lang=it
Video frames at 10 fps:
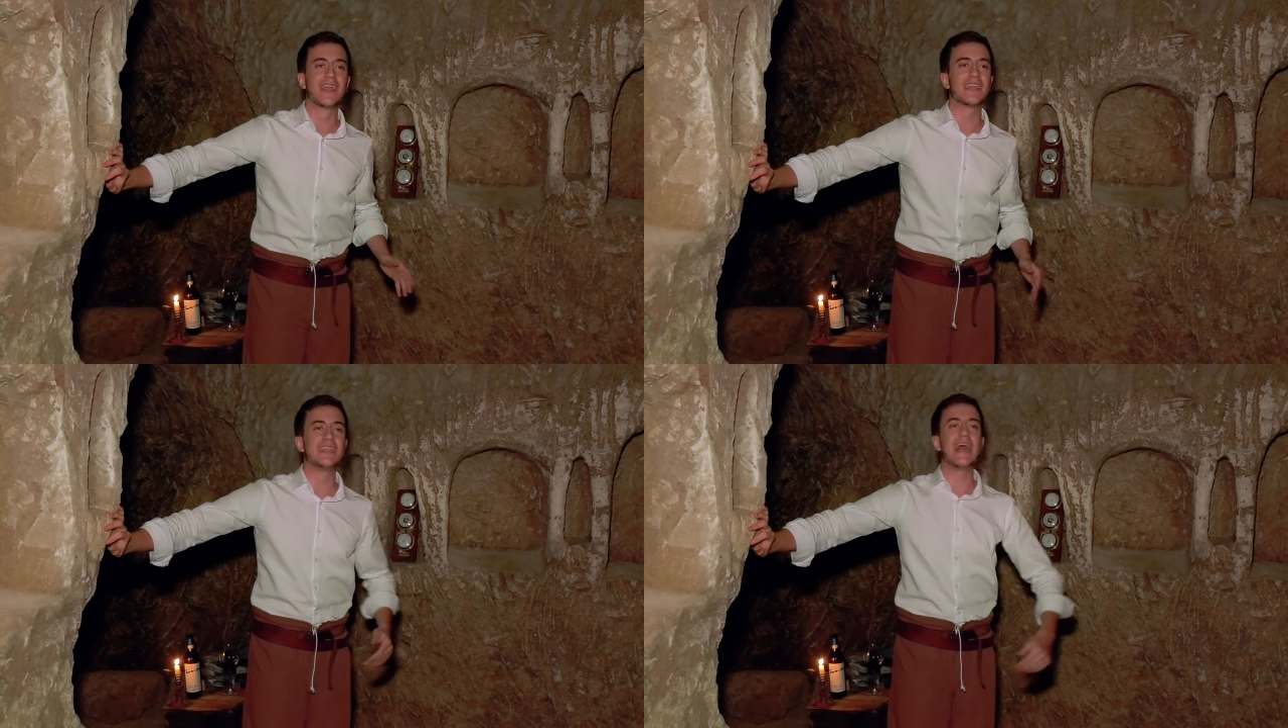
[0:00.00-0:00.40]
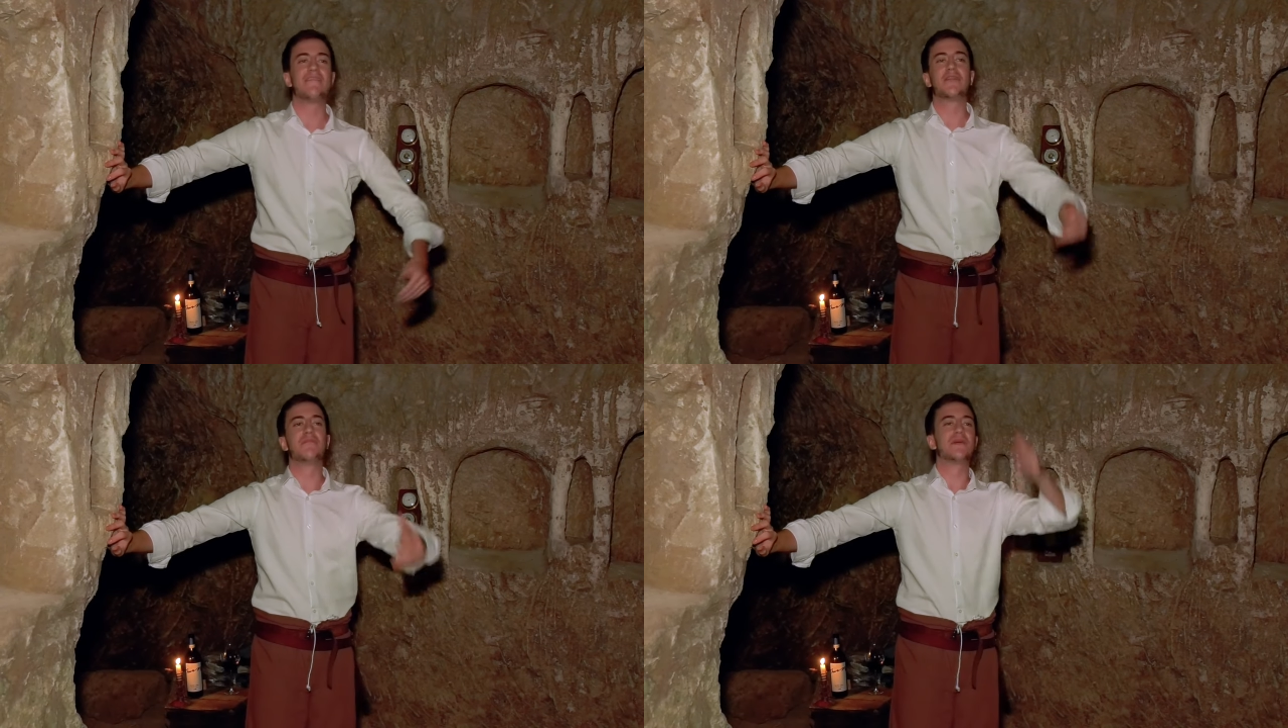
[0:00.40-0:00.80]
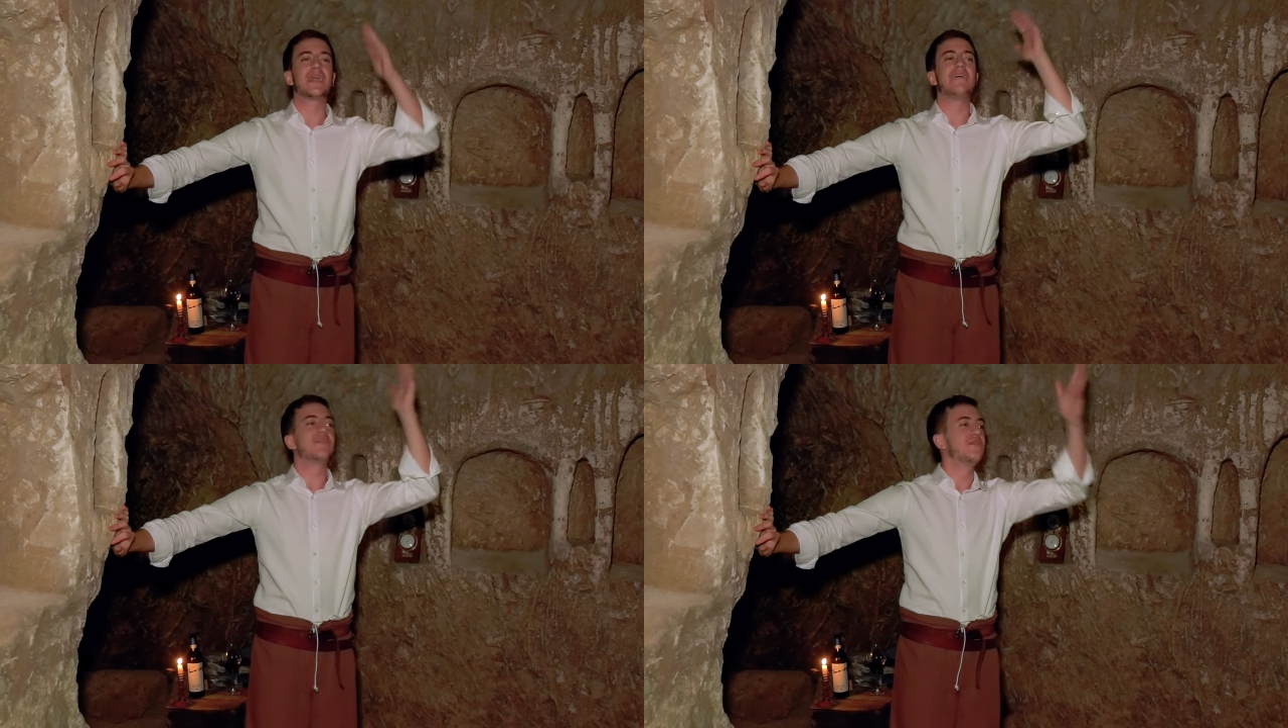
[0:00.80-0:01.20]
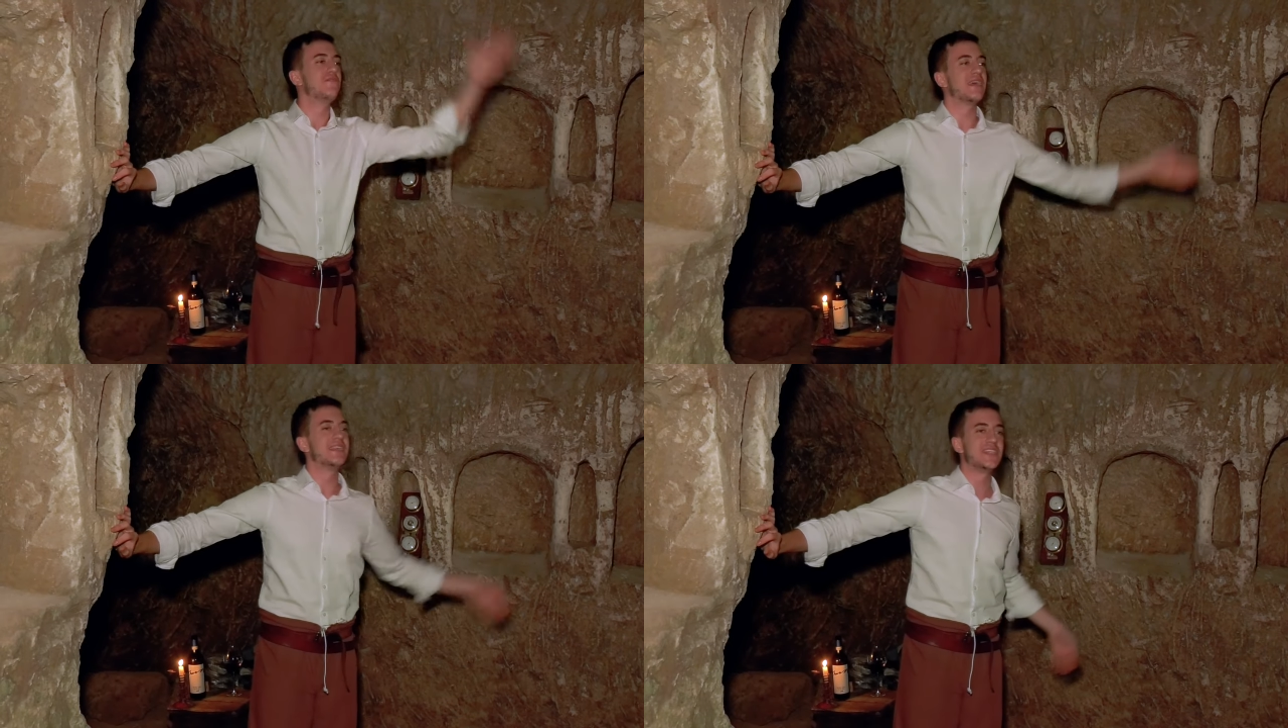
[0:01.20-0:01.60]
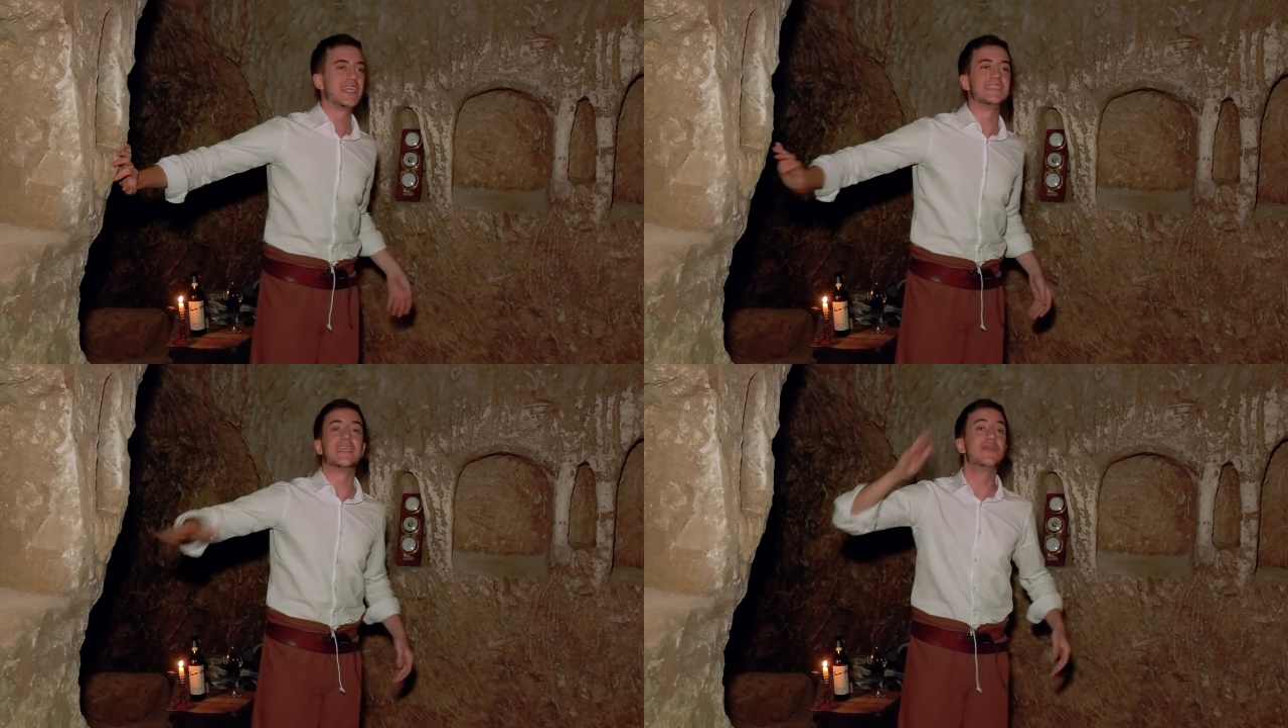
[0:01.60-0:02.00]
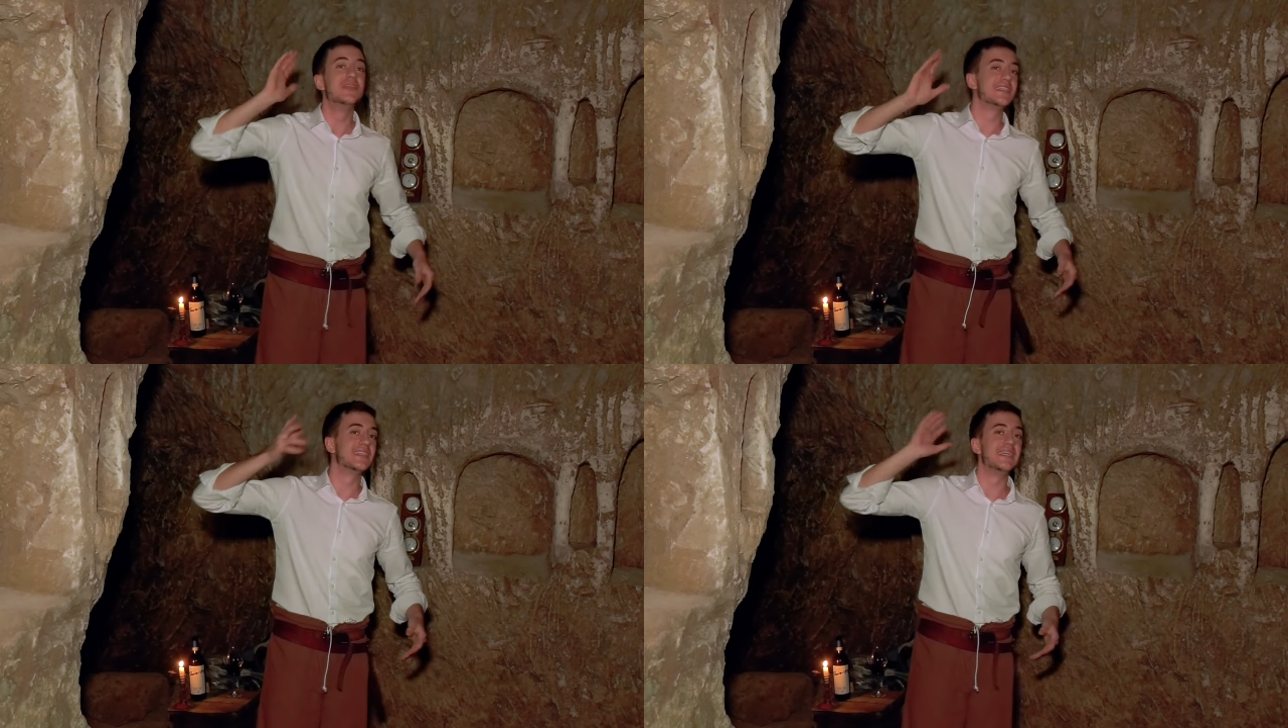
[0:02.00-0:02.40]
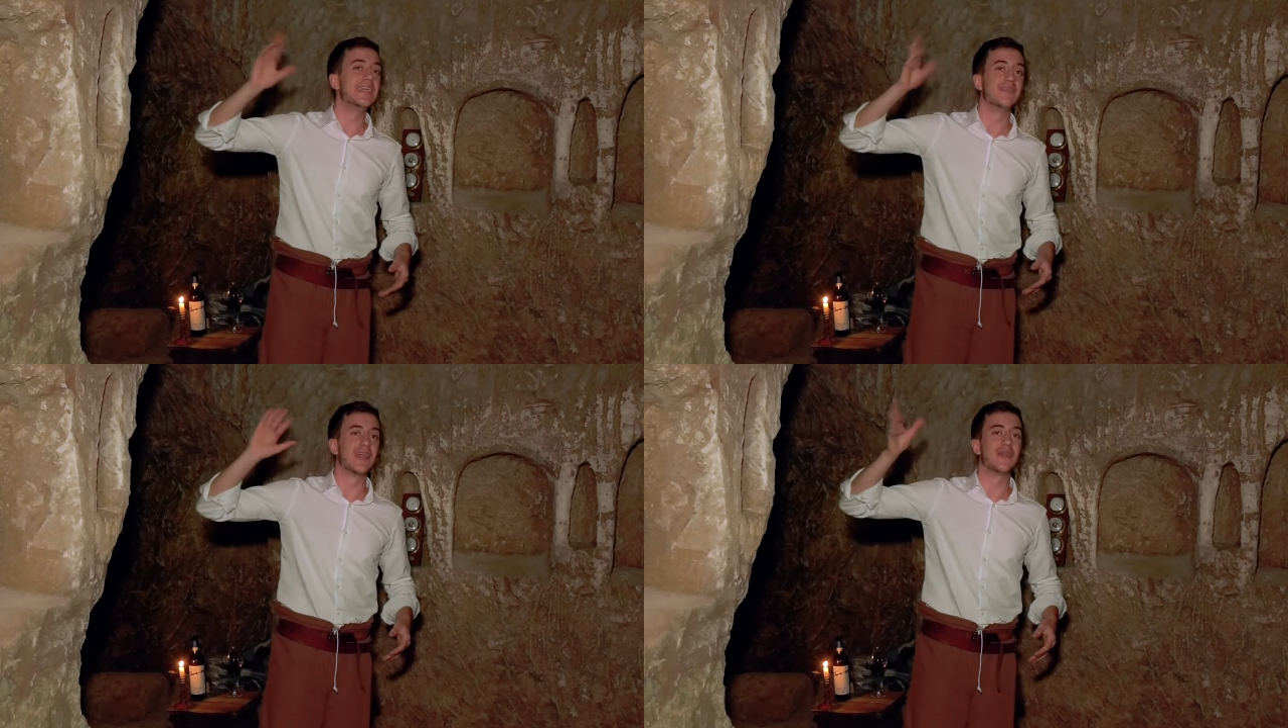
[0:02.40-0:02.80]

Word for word: e gridavano, imprecavano in francese, io li sentivo da